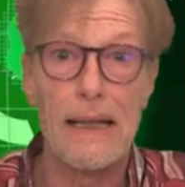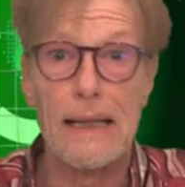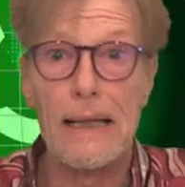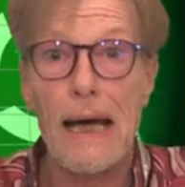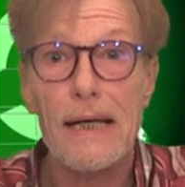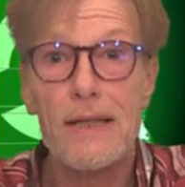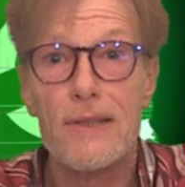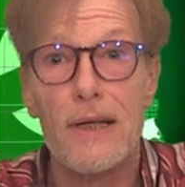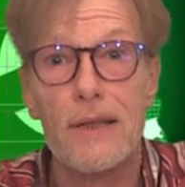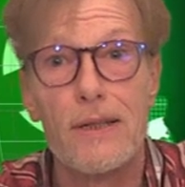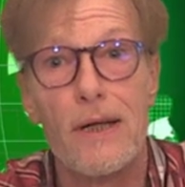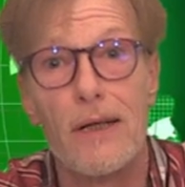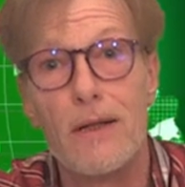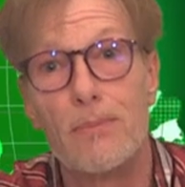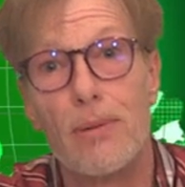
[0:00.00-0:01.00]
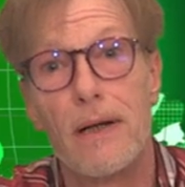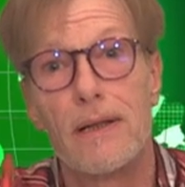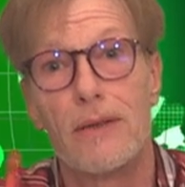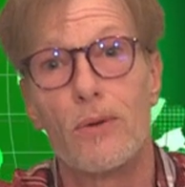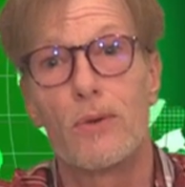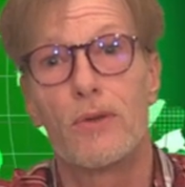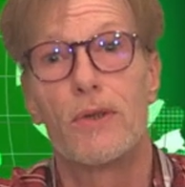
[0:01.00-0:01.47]
Gleichzeitig eine
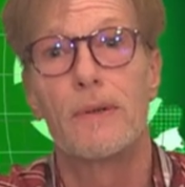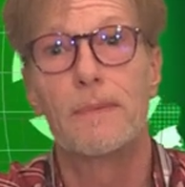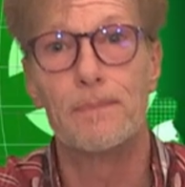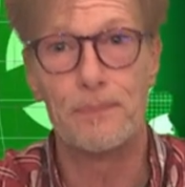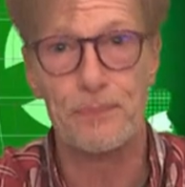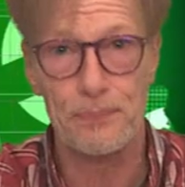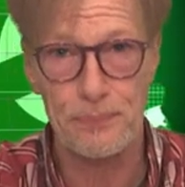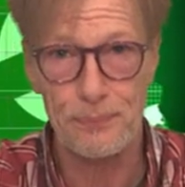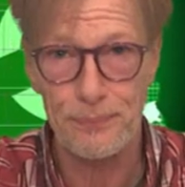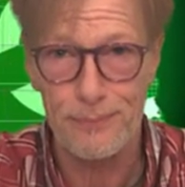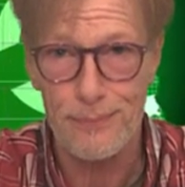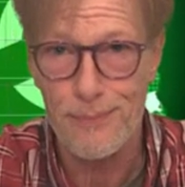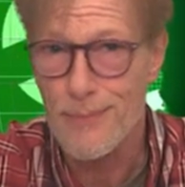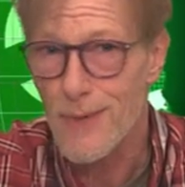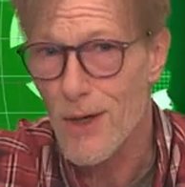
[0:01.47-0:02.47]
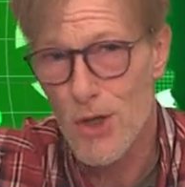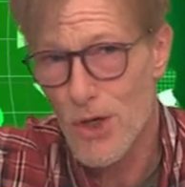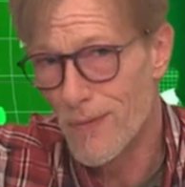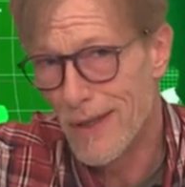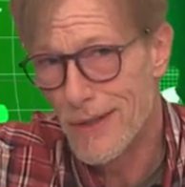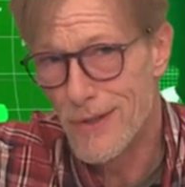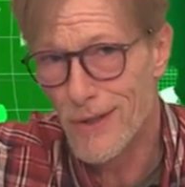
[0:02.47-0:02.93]
paradoxe
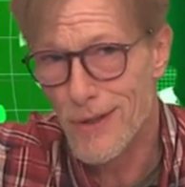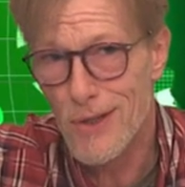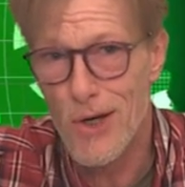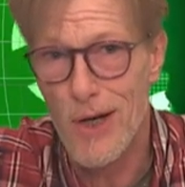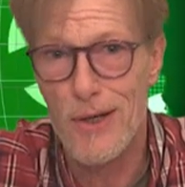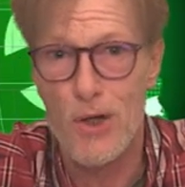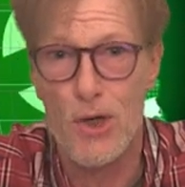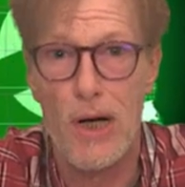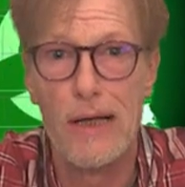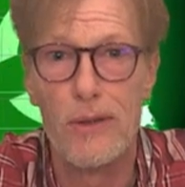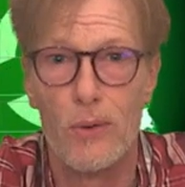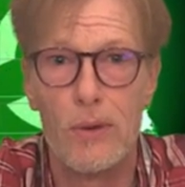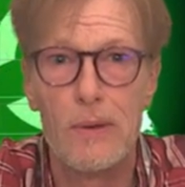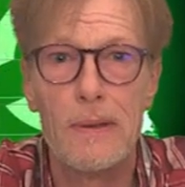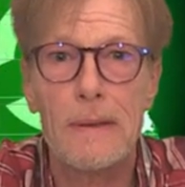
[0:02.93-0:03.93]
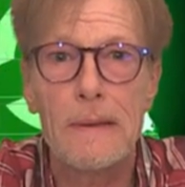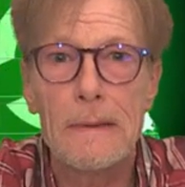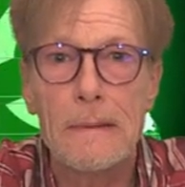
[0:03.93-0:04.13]
schweizerische Entscheidung.